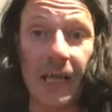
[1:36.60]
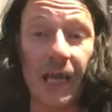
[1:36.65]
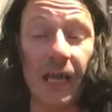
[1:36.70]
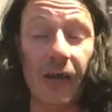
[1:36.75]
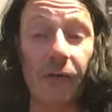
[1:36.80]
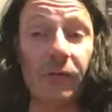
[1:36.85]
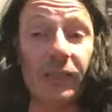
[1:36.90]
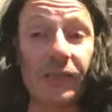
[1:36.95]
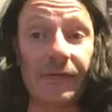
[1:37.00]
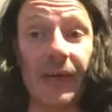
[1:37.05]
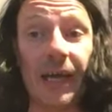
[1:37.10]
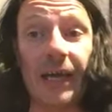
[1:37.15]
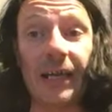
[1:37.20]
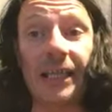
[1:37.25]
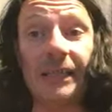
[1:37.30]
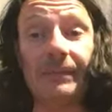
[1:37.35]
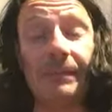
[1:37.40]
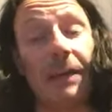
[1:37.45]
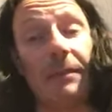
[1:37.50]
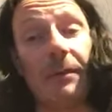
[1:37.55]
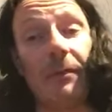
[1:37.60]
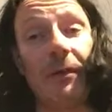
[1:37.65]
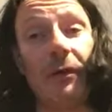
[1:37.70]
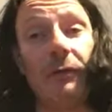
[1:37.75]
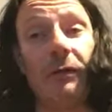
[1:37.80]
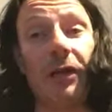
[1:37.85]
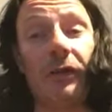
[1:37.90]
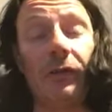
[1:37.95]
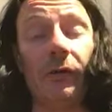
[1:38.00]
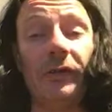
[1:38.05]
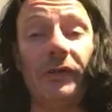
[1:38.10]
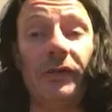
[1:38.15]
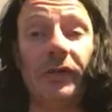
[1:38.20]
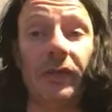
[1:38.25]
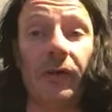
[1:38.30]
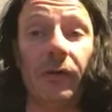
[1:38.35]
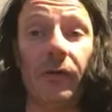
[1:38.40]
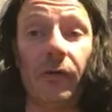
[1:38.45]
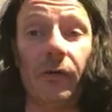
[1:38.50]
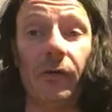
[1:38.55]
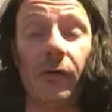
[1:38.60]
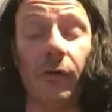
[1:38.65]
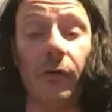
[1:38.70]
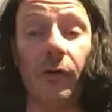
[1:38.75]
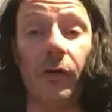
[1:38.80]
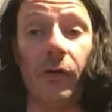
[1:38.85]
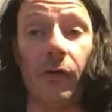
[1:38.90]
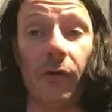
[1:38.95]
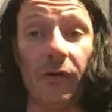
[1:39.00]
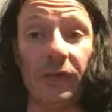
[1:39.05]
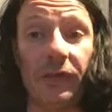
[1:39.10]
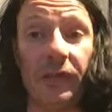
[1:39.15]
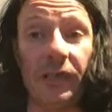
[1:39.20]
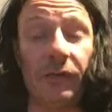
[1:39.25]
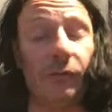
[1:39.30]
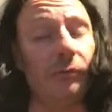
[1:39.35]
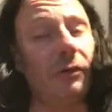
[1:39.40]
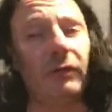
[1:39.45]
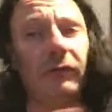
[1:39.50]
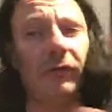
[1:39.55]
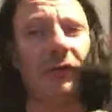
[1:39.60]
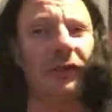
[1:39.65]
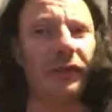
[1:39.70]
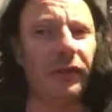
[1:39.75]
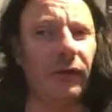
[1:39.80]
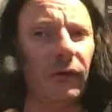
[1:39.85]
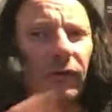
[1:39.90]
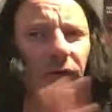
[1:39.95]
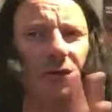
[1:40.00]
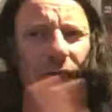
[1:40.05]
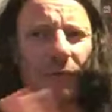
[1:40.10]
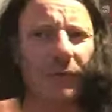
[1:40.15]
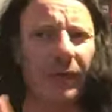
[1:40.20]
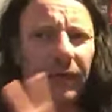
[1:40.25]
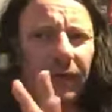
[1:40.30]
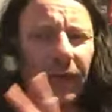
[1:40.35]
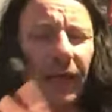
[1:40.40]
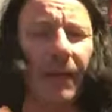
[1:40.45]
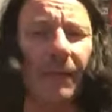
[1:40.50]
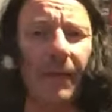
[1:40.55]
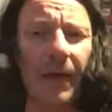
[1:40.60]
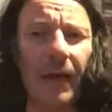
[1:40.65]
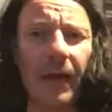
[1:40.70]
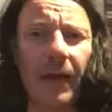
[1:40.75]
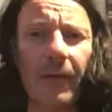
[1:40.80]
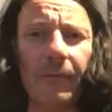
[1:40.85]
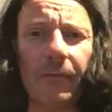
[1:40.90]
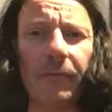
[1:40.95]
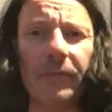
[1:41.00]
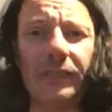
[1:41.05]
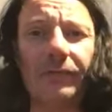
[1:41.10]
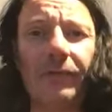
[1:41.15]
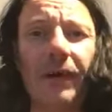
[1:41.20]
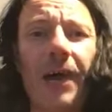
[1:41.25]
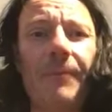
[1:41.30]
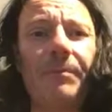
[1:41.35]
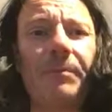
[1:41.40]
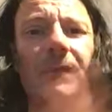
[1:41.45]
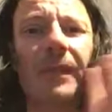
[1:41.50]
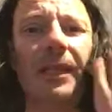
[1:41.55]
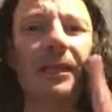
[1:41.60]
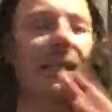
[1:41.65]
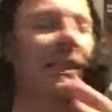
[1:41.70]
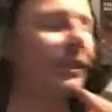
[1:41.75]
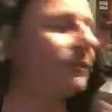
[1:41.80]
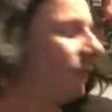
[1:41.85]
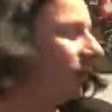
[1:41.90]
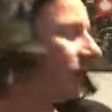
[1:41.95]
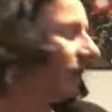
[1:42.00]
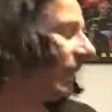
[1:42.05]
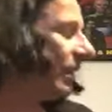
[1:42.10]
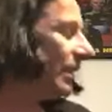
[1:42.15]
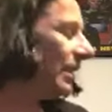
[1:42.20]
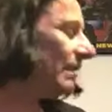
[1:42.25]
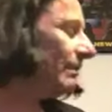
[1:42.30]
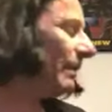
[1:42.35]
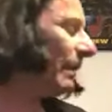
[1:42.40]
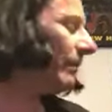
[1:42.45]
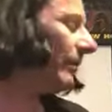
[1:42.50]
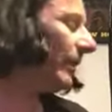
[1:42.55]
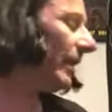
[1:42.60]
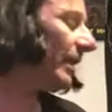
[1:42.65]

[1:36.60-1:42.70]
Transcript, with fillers: Und zwar das Batmobil 119,99 Euro, 119 Euro so um den Dreh. Und zwar, das Vorteil an diesem Batmobil,